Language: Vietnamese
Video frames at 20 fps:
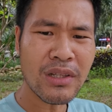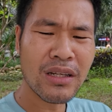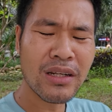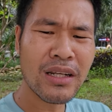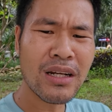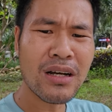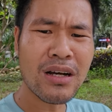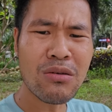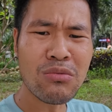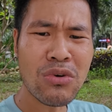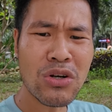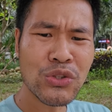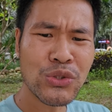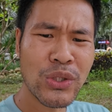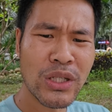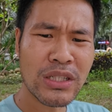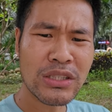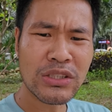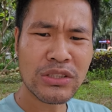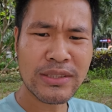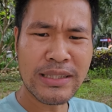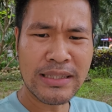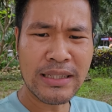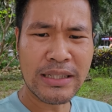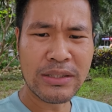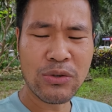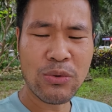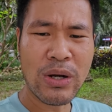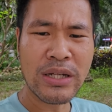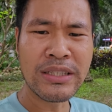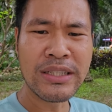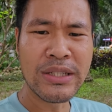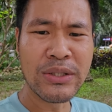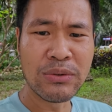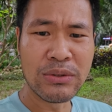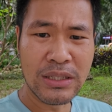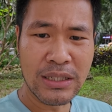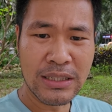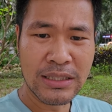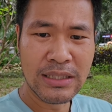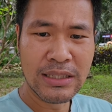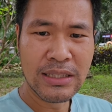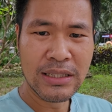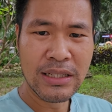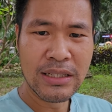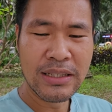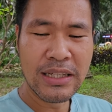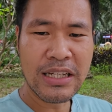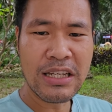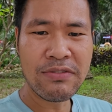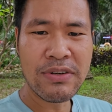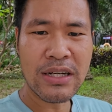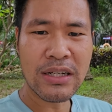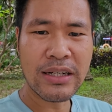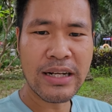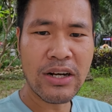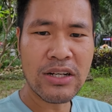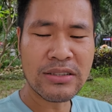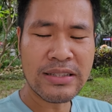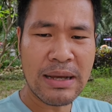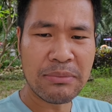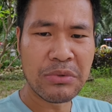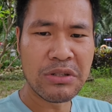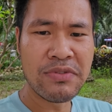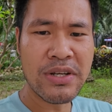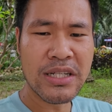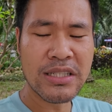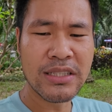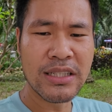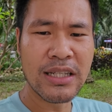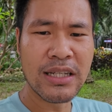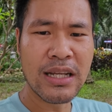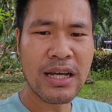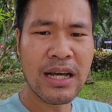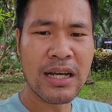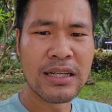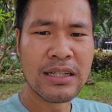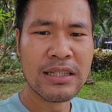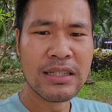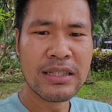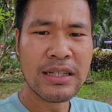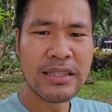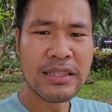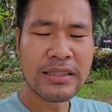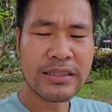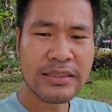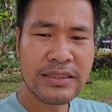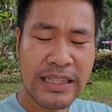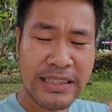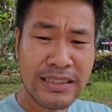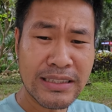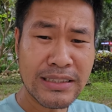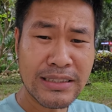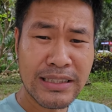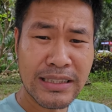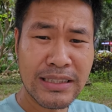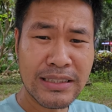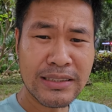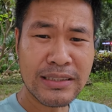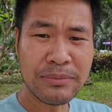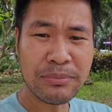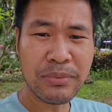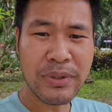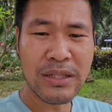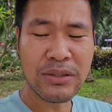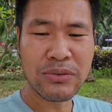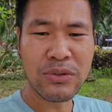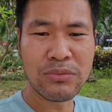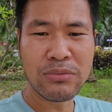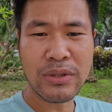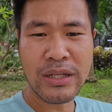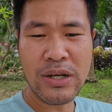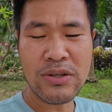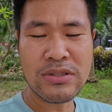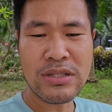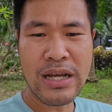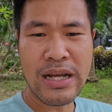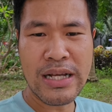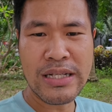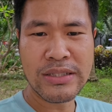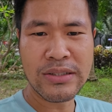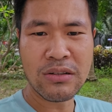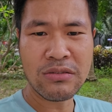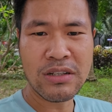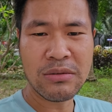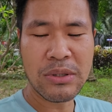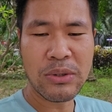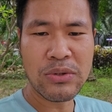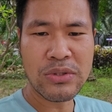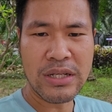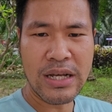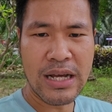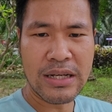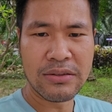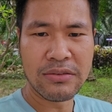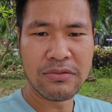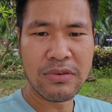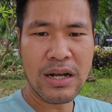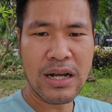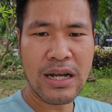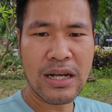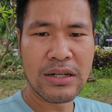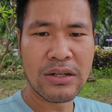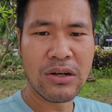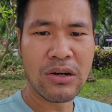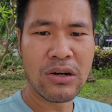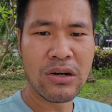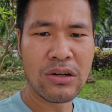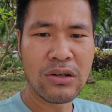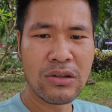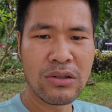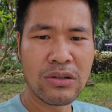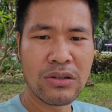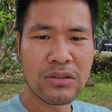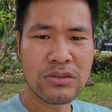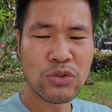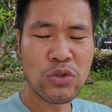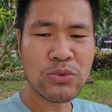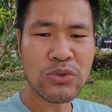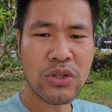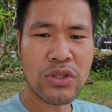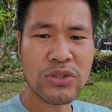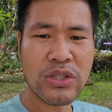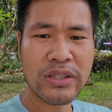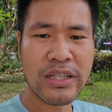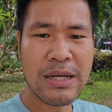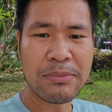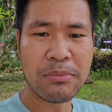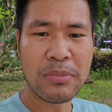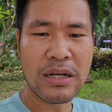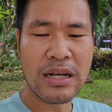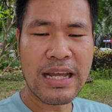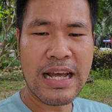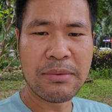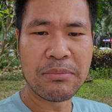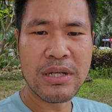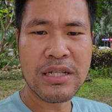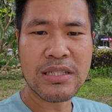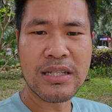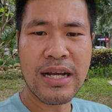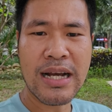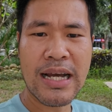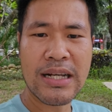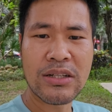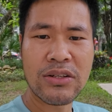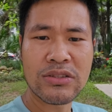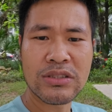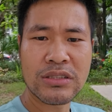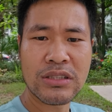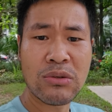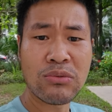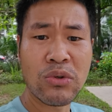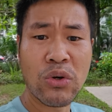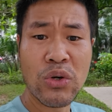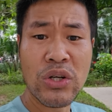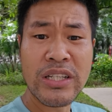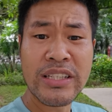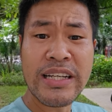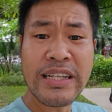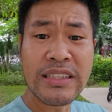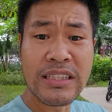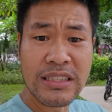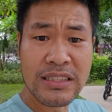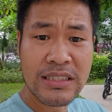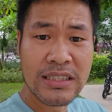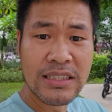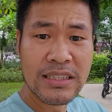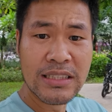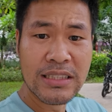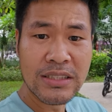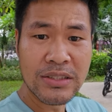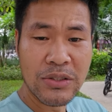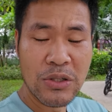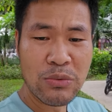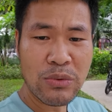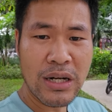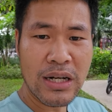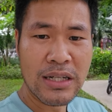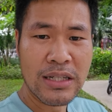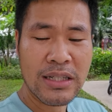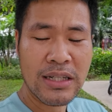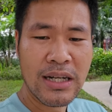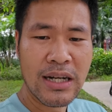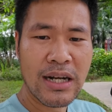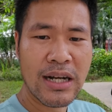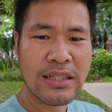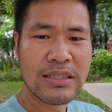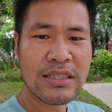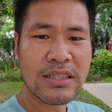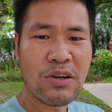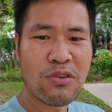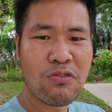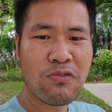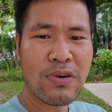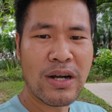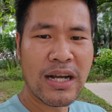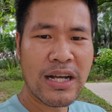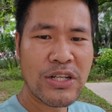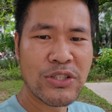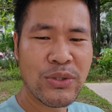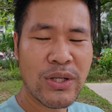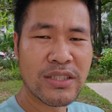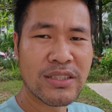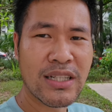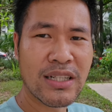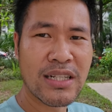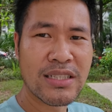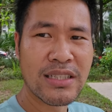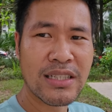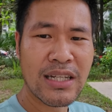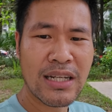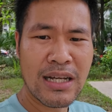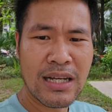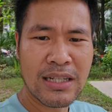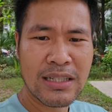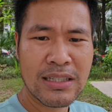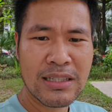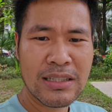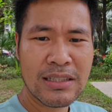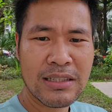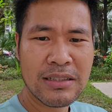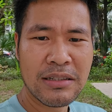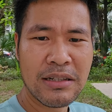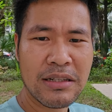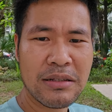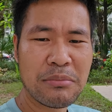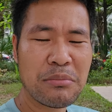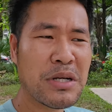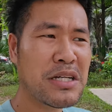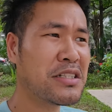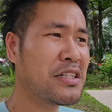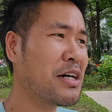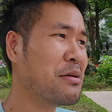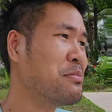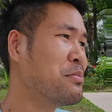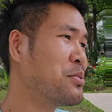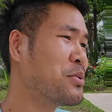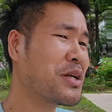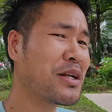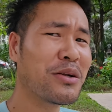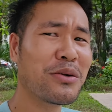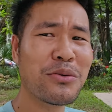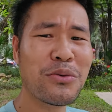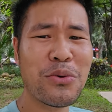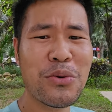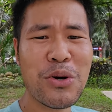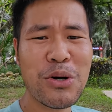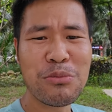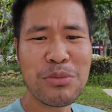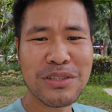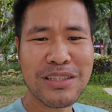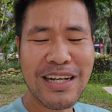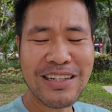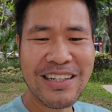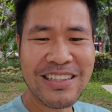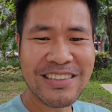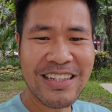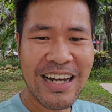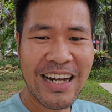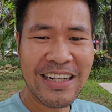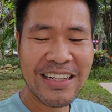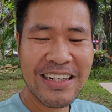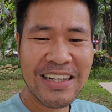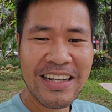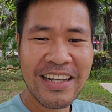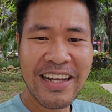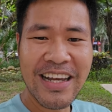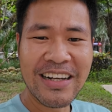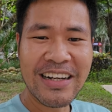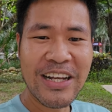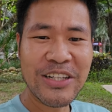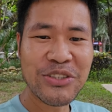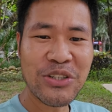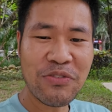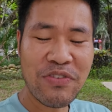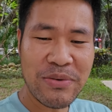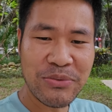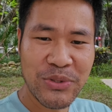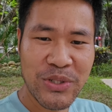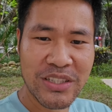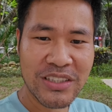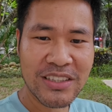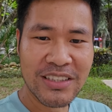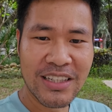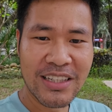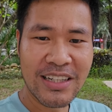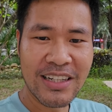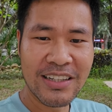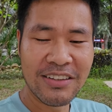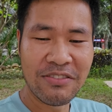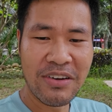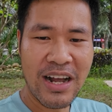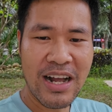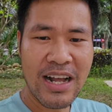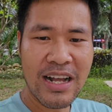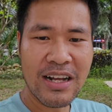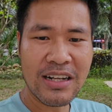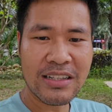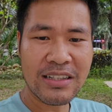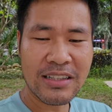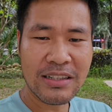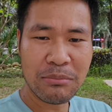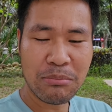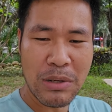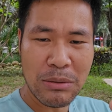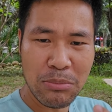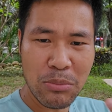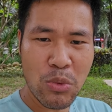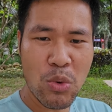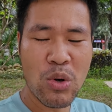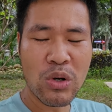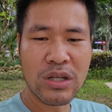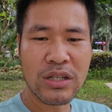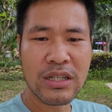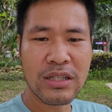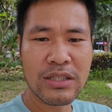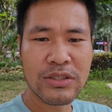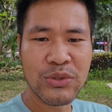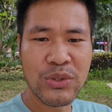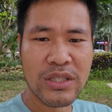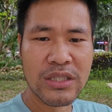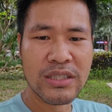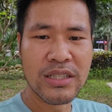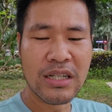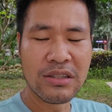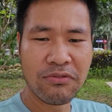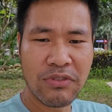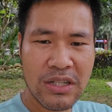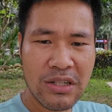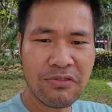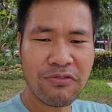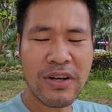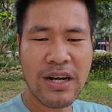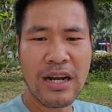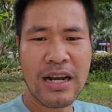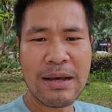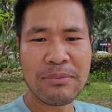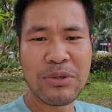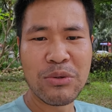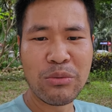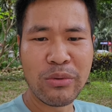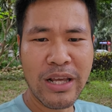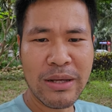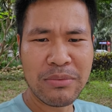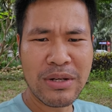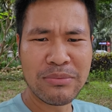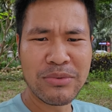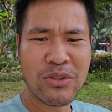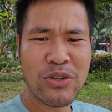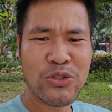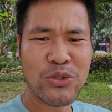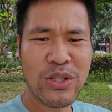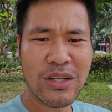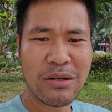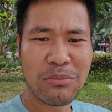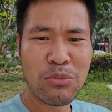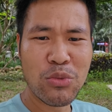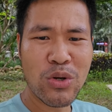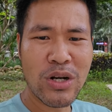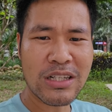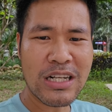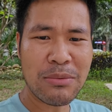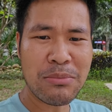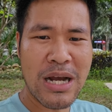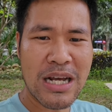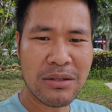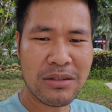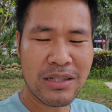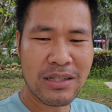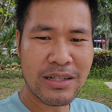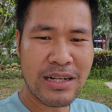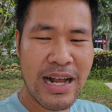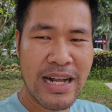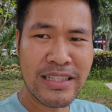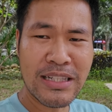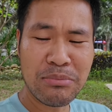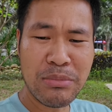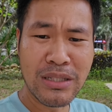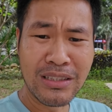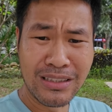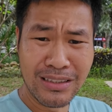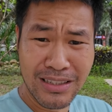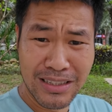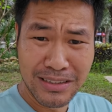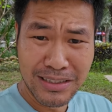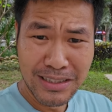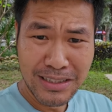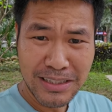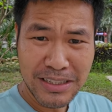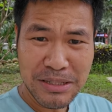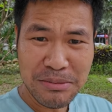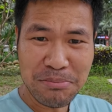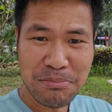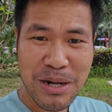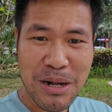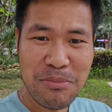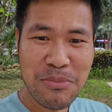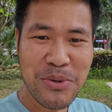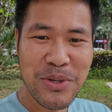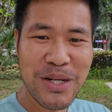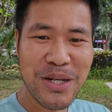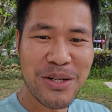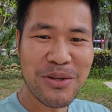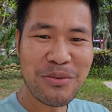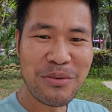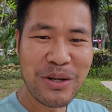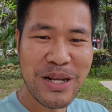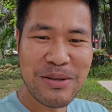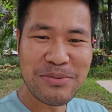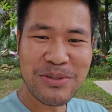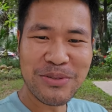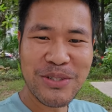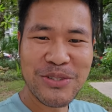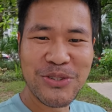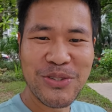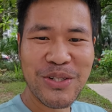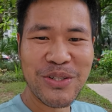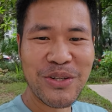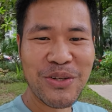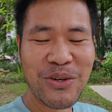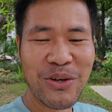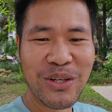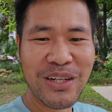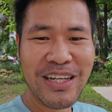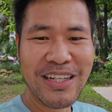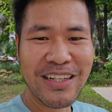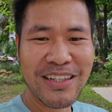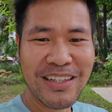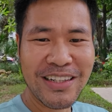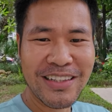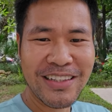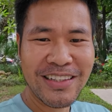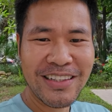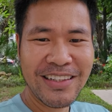Nên là không có chuyện tranh lệch quá nhiều nữa. Thì cái việc này nó giảm cái việc cái gì, là tránh tranh chấp kiện tụng kéo dài trong việc bất động sản, và nó giúp cho các doanh nghiệp làm cái dự án nó sẽ tốc độ nó nhanh hơn, đúng không ạ? À, chứ không phải cái chuyện rằng là gì, là à, bây giờ đất lúa mà tăng được giá. Hiện nay cho phép chuyển nhượng và bắt buộc chuyển nhượng vẫn phải là làm nông nghiệp, làm gì có chuyện là mua đất các bạn cá nhân bình thường mà mua đất nông nghiệp xong là chuyển đổi lên